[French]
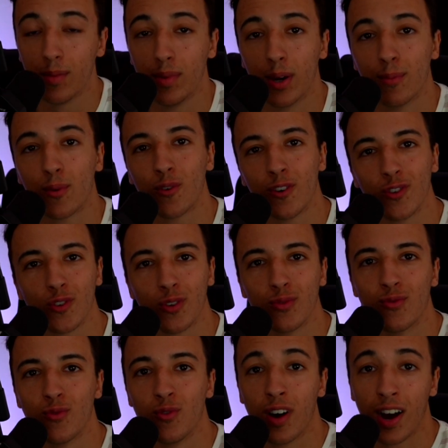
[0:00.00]
Et eh bien, prenez soin de
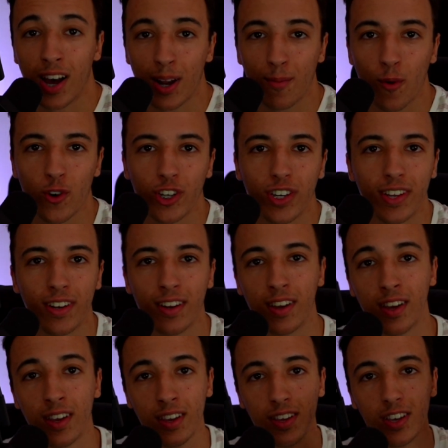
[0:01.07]
vous. À la prochaine.
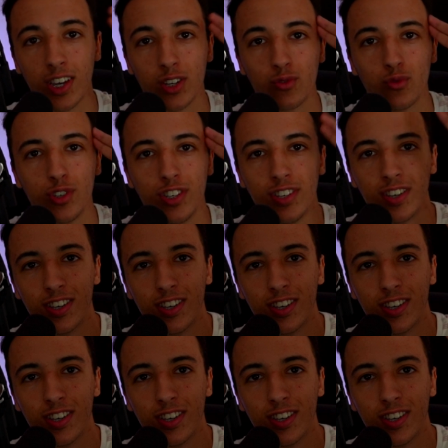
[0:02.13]
Et je vous dis